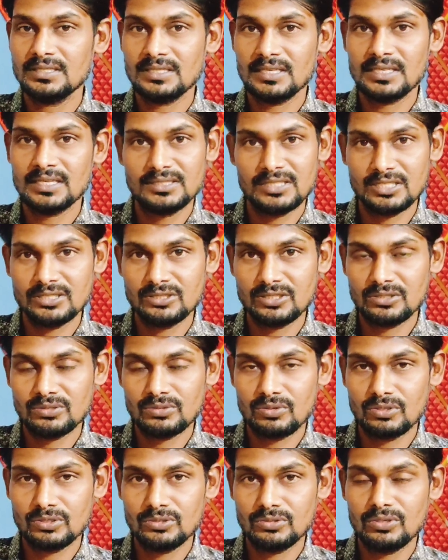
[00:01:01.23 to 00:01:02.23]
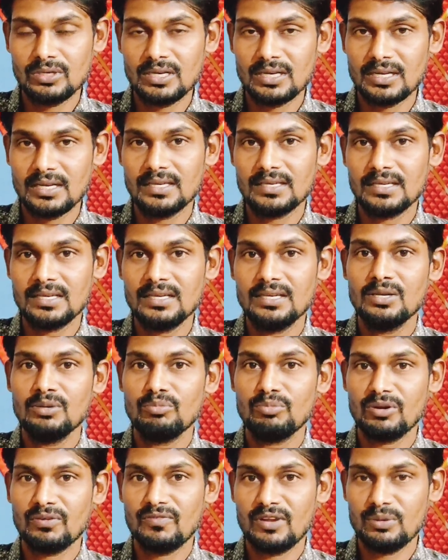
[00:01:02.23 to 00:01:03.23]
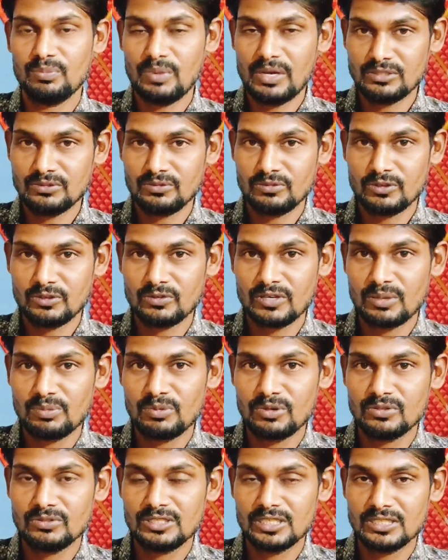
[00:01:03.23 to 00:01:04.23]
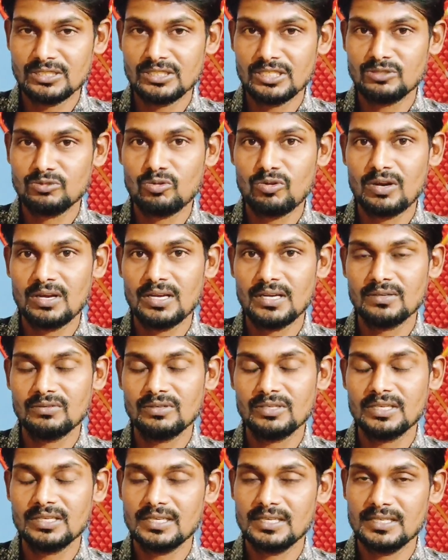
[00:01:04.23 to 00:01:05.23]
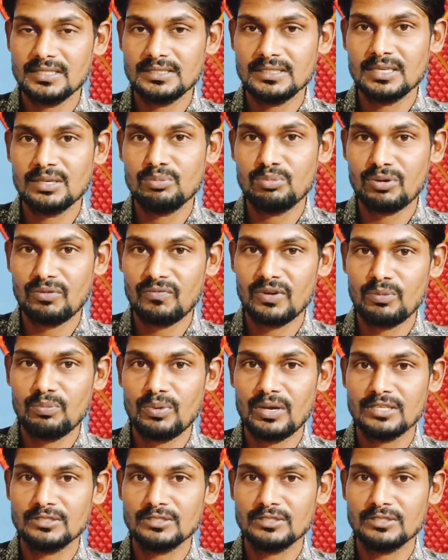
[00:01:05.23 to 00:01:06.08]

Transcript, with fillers: ఈజీగా చేంజ్ చేసుకోవచ్చు అని అలాగే ప్రొఫైల్ పాస్వర్డ్ కూడా మీరు చేంజ్ చేసుకోవాలనుకుంటే ఈజీగా ప్రొఫైల్